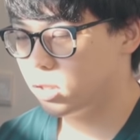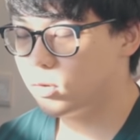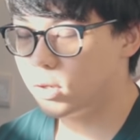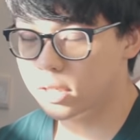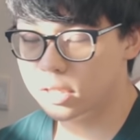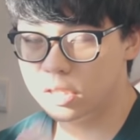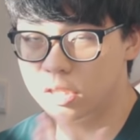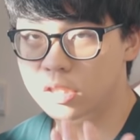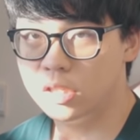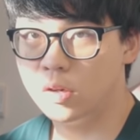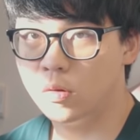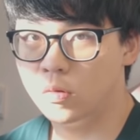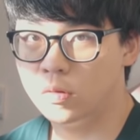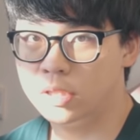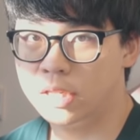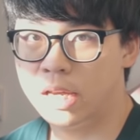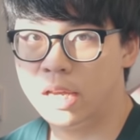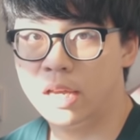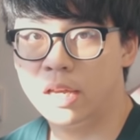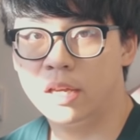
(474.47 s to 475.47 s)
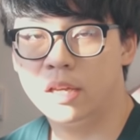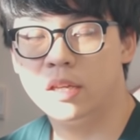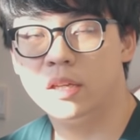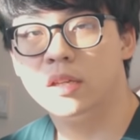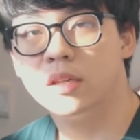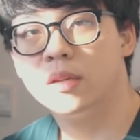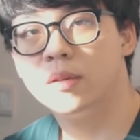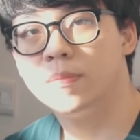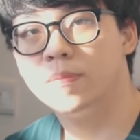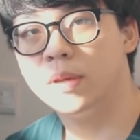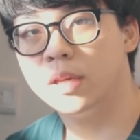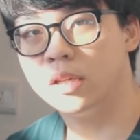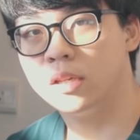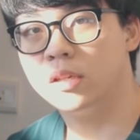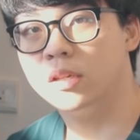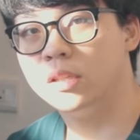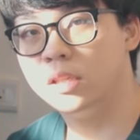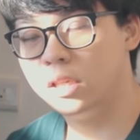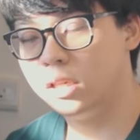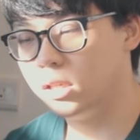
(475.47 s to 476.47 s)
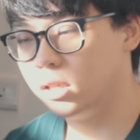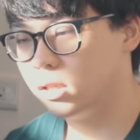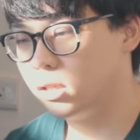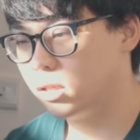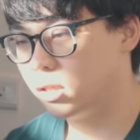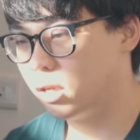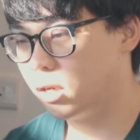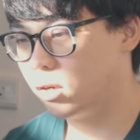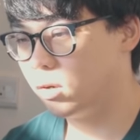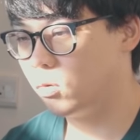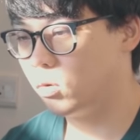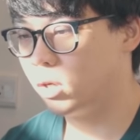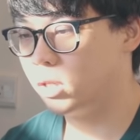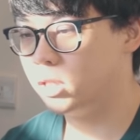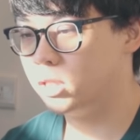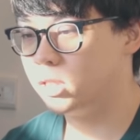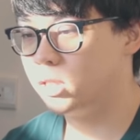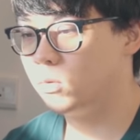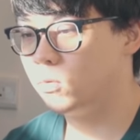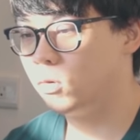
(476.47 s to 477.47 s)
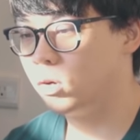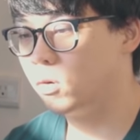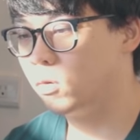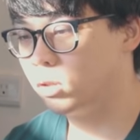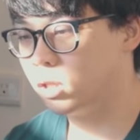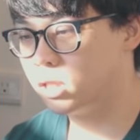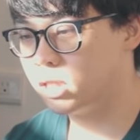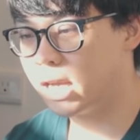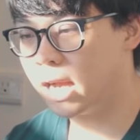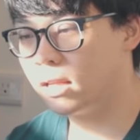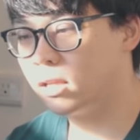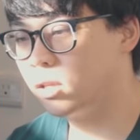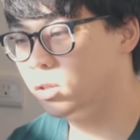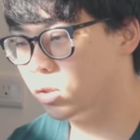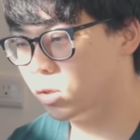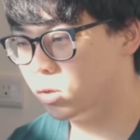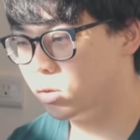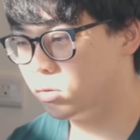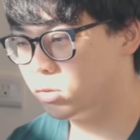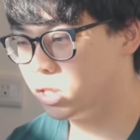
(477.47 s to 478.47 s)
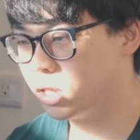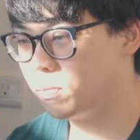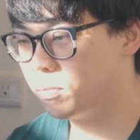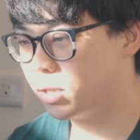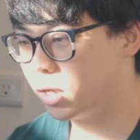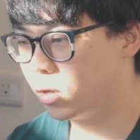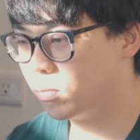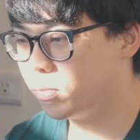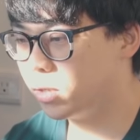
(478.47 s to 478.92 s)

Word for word: 这段时间我在被隔离，然后我跟我跟我的家人都见不到